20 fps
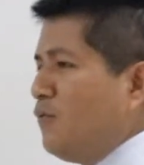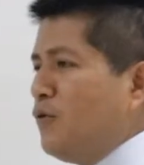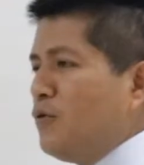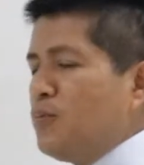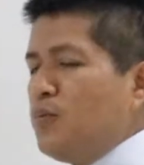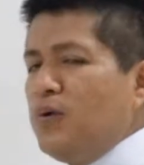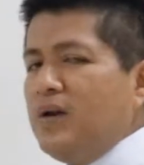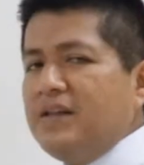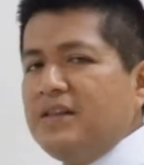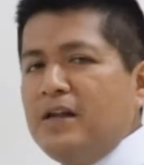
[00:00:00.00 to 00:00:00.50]

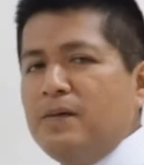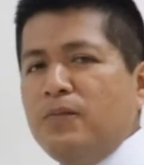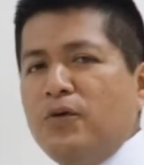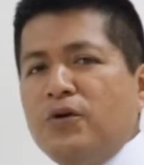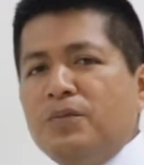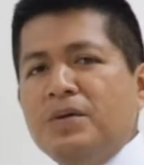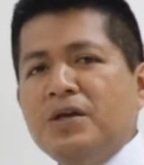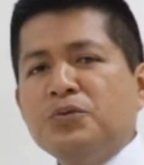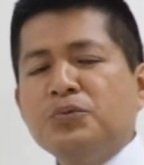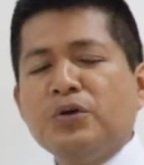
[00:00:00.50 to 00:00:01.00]
fórmula del
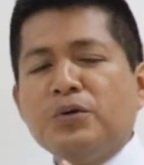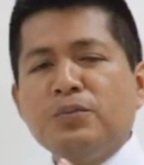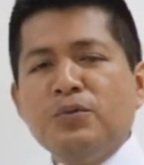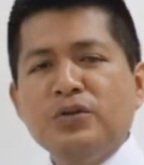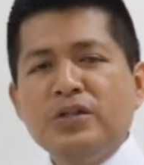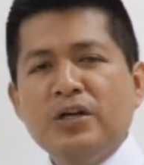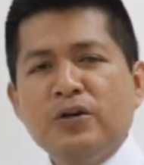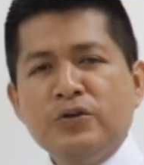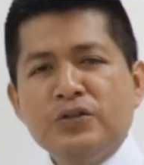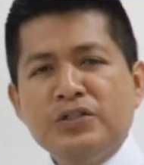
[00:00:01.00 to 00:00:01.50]
movimiento
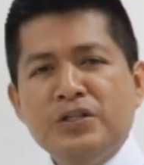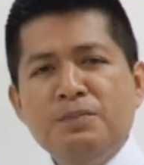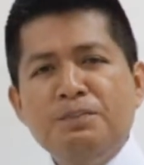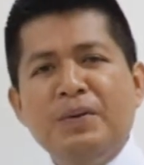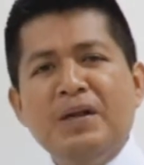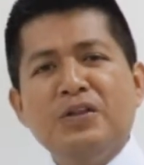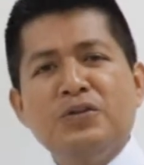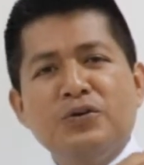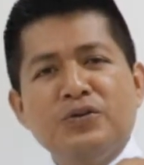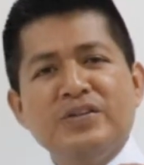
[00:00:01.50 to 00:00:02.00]
armónico
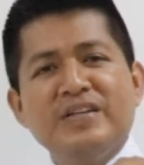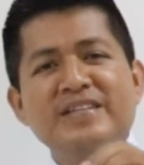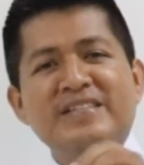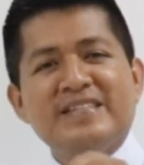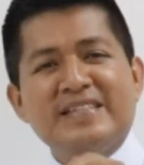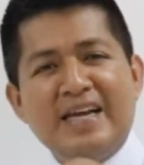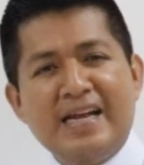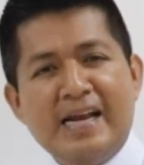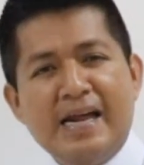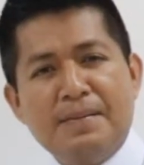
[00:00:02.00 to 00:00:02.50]
simple donde
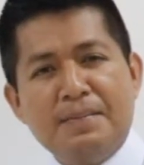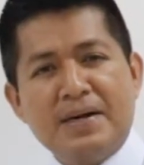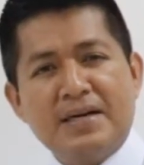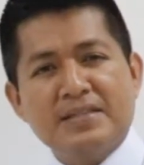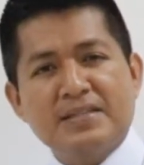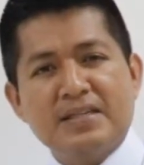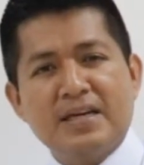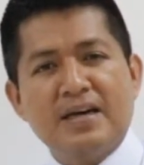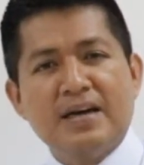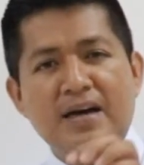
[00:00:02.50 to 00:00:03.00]
esté la
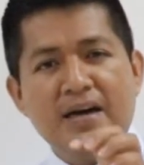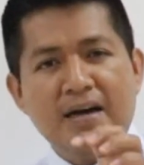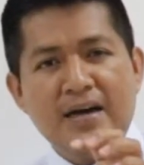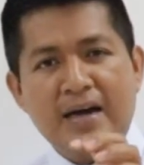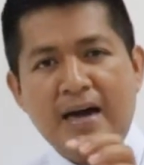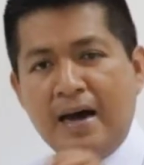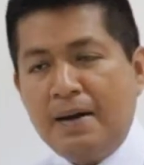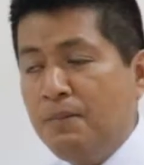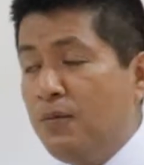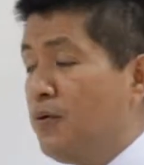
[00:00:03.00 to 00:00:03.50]
masa.
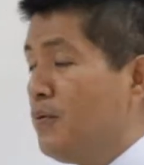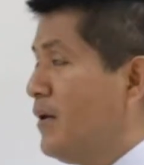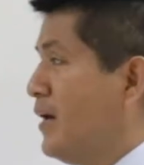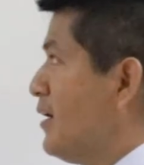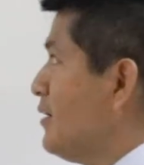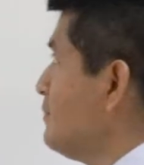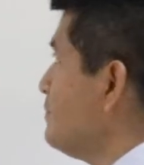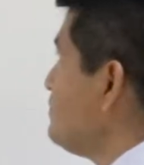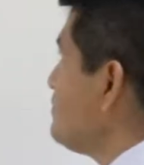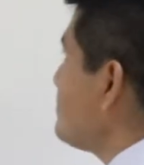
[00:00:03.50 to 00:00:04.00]
Ah, muy
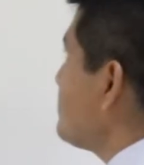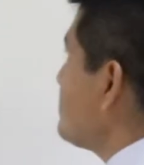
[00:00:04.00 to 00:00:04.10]
bien.